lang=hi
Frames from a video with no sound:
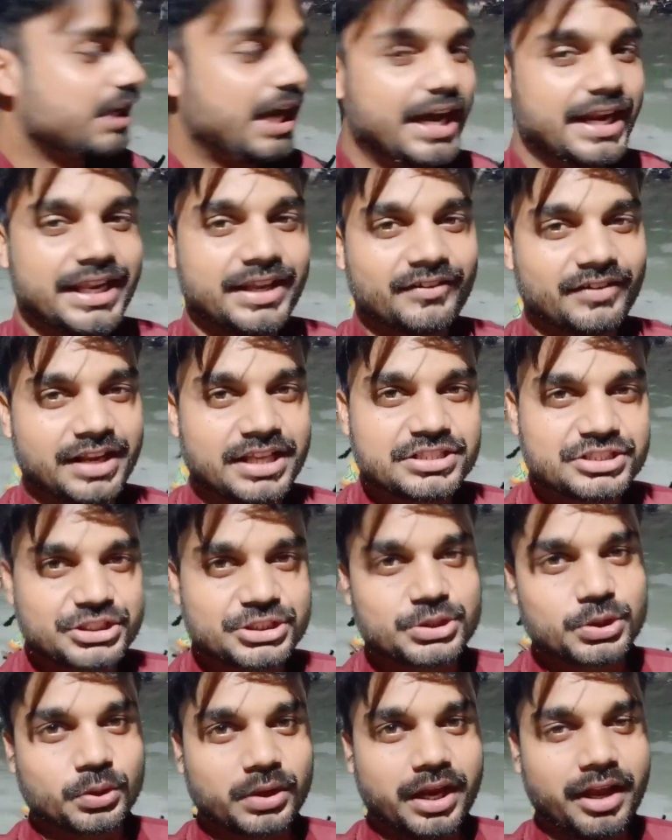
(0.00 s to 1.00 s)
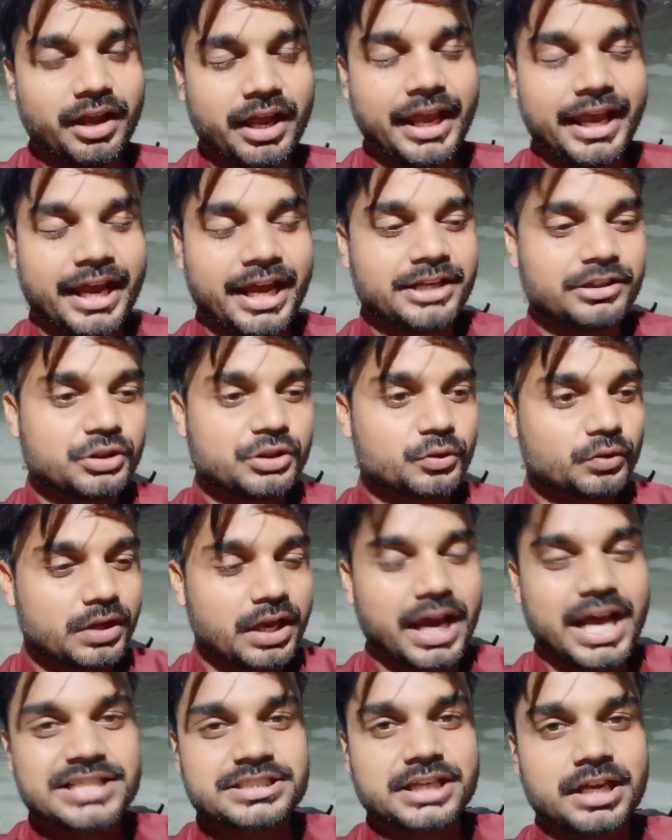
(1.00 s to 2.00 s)
खाने वाला चीज़ होगा एंड क्योंकि
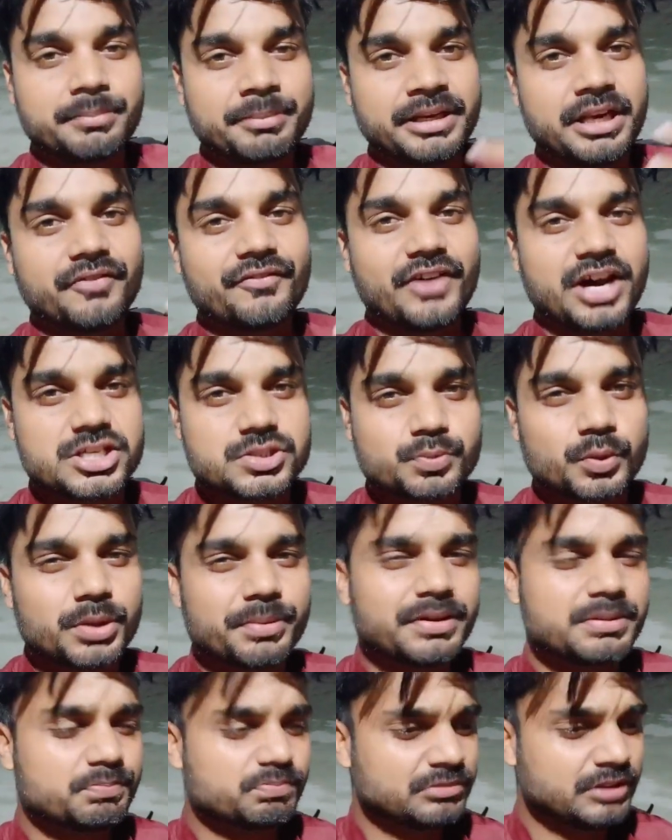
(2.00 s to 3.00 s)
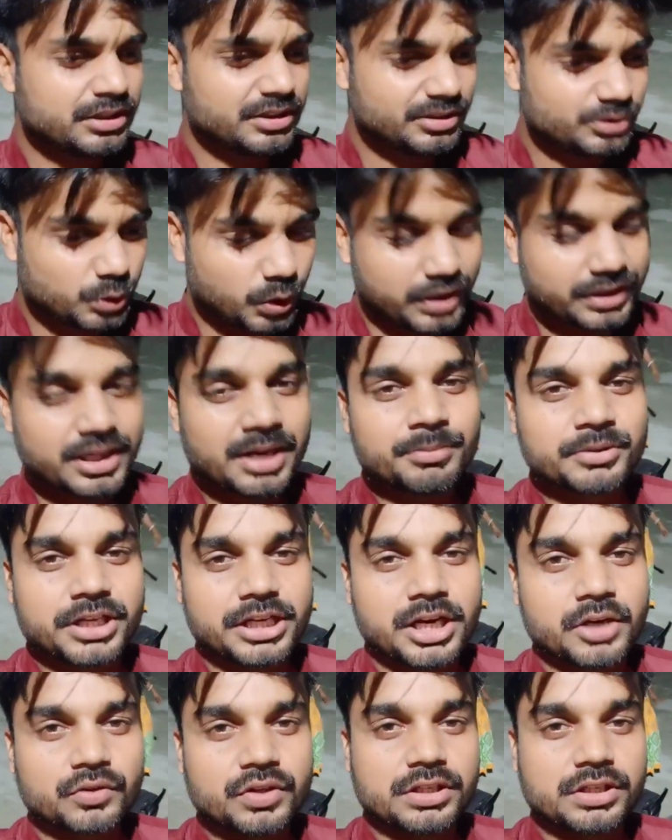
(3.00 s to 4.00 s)
आजकल मैं ना फास्ट फूड भी थोड़ा कम कर
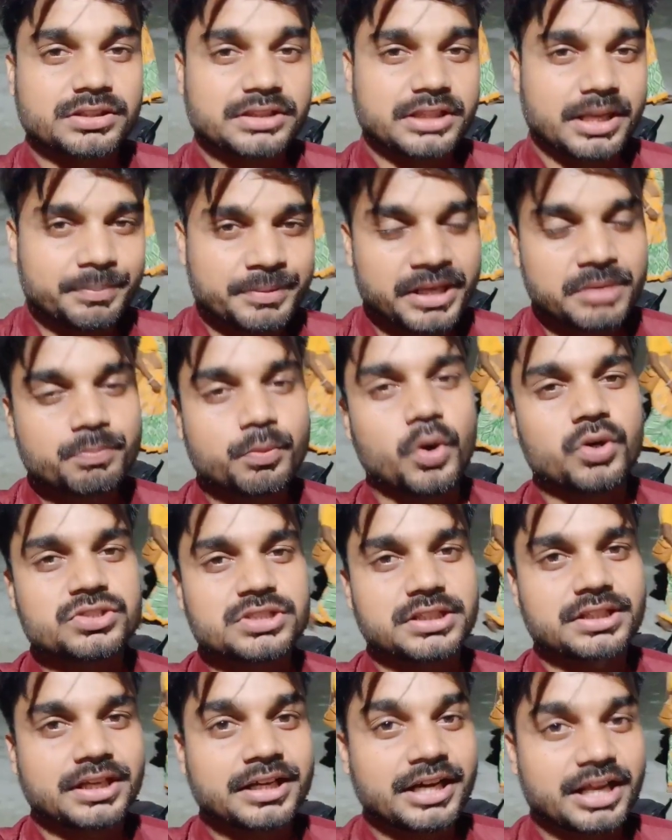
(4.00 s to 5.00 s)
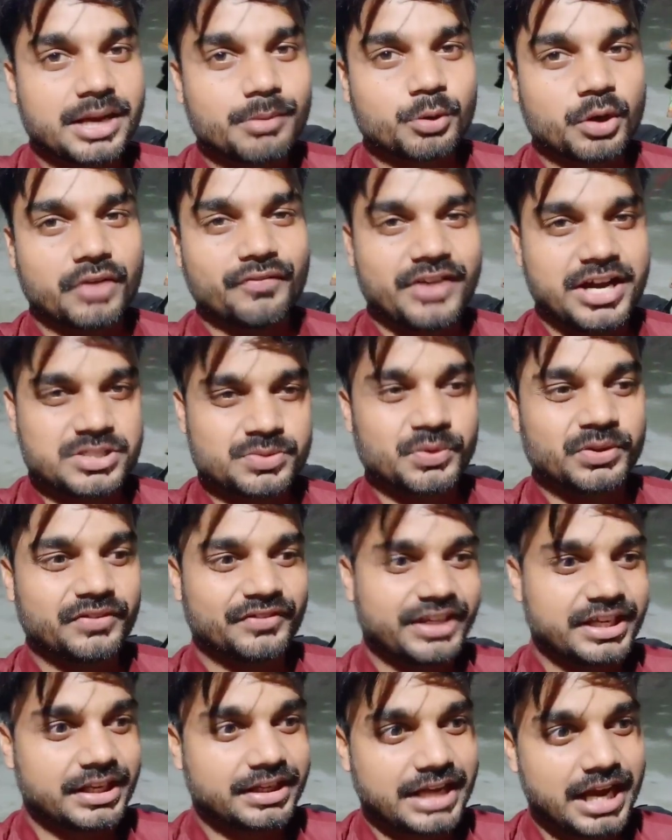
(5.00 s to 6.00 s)
रहा हूँ क्योंकि तबीयत बहुत ज़्यादा ख़राब हो रहा है फास्ट फूड
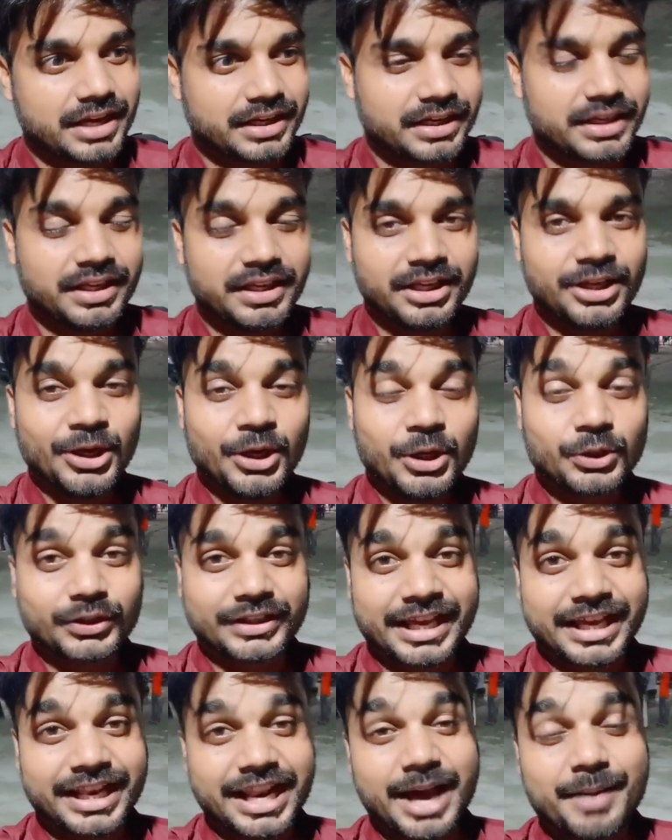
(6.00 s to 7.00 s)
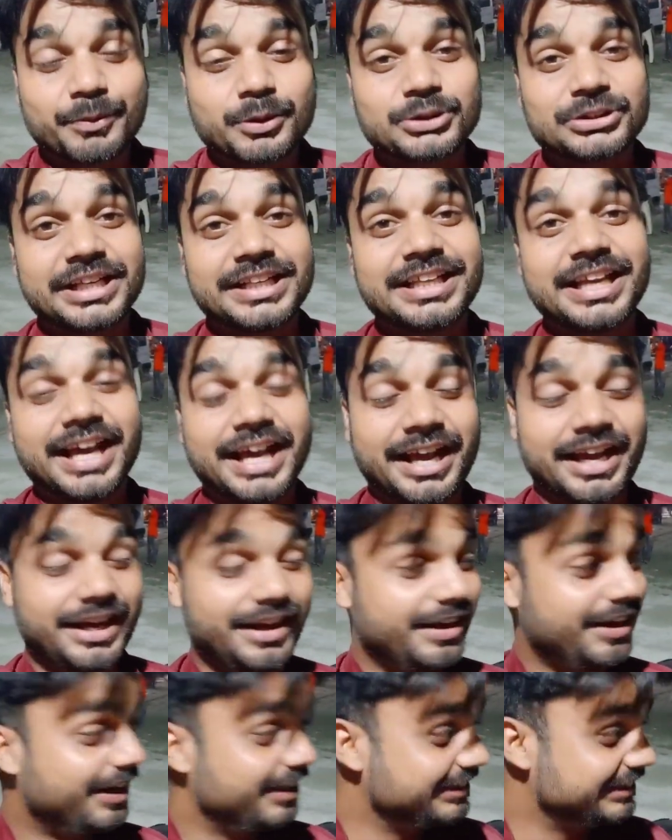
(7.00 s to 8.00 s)
वगैरह खा कर तो खैर आपको चलिए
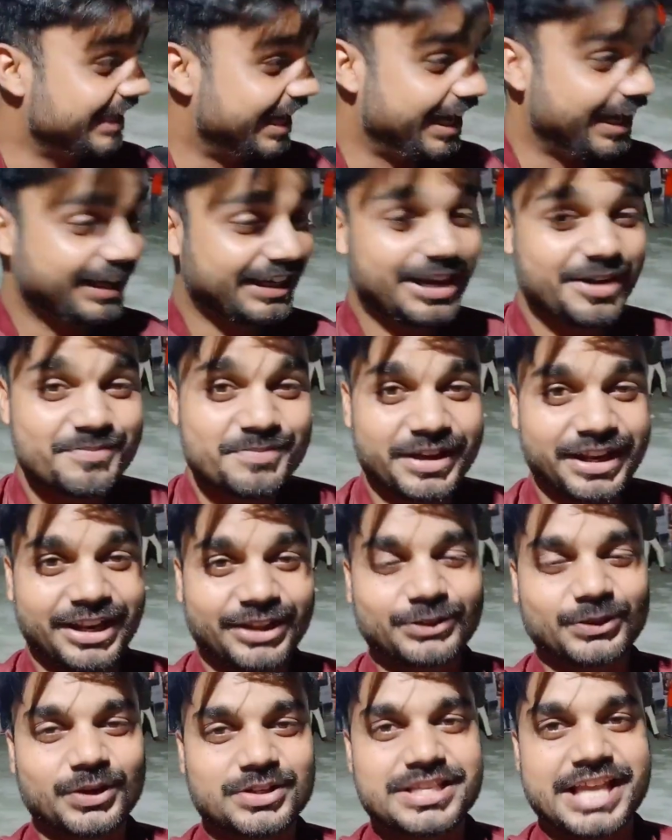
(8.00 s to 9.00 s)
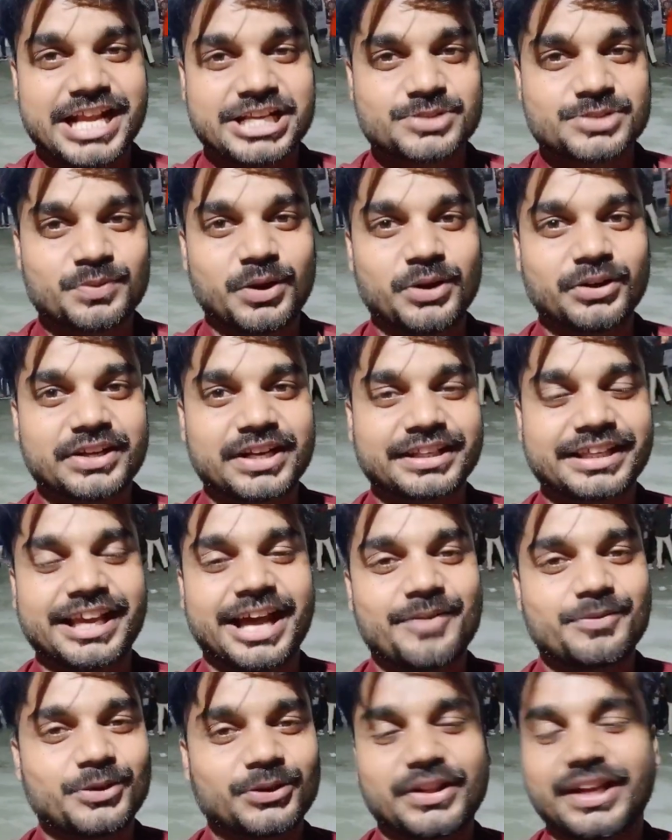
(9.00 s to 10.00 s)
यहाँ का मेला थोड़ा सा एक्सप्लोर करके
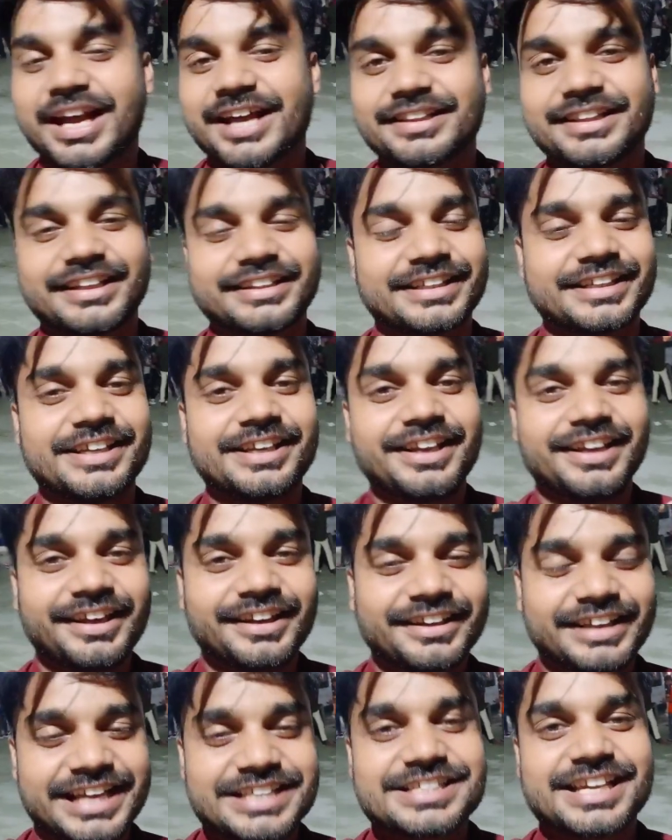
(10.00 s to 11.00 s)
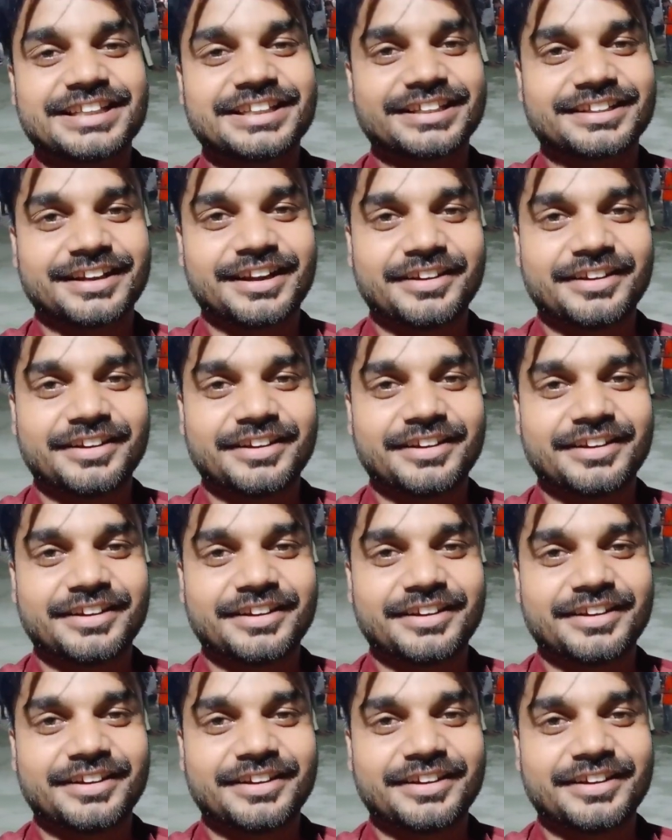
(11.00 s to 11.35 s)
आपको दिखाते हैं कि कैसा दिख रहा